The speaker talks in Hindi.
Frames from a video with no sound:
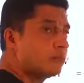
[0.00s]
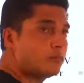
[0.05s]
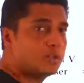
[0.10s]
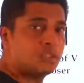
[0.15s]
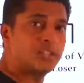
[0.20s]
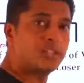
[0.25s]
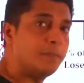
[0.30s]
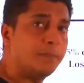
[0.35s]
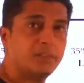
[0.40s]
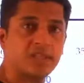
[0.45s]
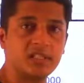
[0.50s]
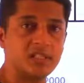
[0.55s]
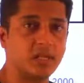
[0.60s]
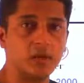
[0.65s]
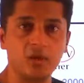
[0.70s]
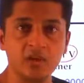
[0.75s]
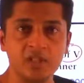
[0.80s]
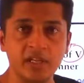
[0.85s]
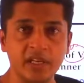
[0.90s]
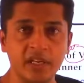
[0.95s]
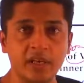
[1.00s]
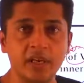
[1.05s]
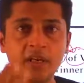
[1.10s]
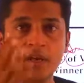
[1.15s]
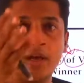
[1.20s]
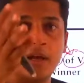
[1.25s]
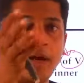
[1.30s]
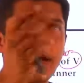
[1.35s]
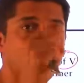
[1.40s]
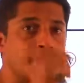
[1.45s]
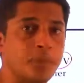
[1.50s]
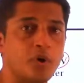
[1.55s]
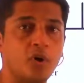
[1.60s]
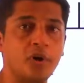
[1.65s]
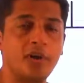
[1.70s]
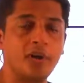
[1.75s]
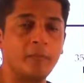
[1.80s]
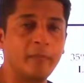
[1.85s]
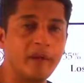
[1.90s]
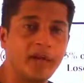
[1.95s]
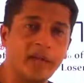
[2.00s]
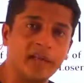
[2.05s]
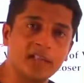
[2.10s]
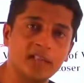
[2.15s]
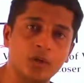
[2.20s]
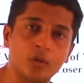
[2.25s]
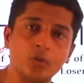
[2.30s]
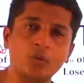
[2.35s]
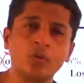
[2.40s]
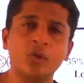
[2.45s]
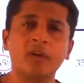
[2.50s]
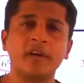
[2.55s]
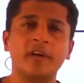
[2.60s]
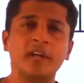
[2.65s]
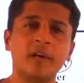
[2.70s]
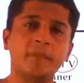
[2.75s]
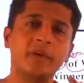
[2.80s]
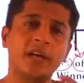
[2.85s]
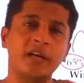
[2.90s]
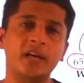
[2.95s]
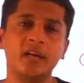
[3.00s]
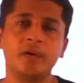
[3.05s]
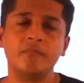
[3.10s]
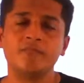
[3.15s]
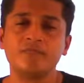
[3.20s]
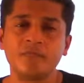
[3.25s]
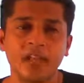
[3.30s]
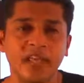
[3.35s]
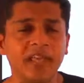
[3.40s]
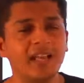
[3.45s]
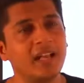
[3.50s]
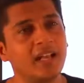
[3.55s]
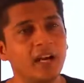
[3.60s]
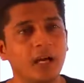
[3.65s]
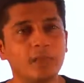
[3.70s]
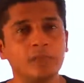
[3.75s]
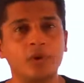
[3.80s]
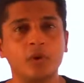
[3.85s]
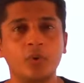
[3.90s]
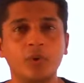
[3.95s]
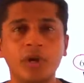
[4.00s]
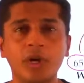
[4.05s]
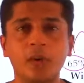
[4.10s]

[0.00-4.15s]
सिंपल सा लॉजिक है आपको अगर मैं कहता हूं कि बेटा एक काम करो ना